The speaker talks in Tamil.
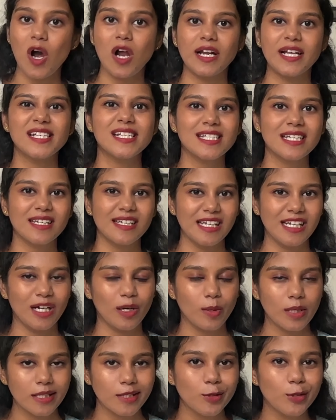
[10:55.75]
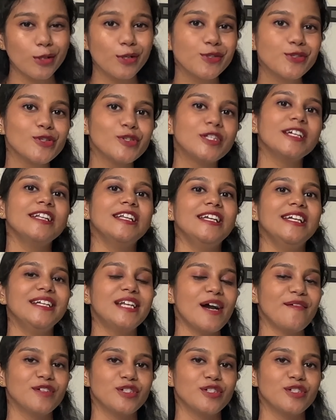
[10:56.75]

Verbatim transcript: ஆனஸ்ட் நீங்க வந்து உங்களை சுத்தி நீட்டா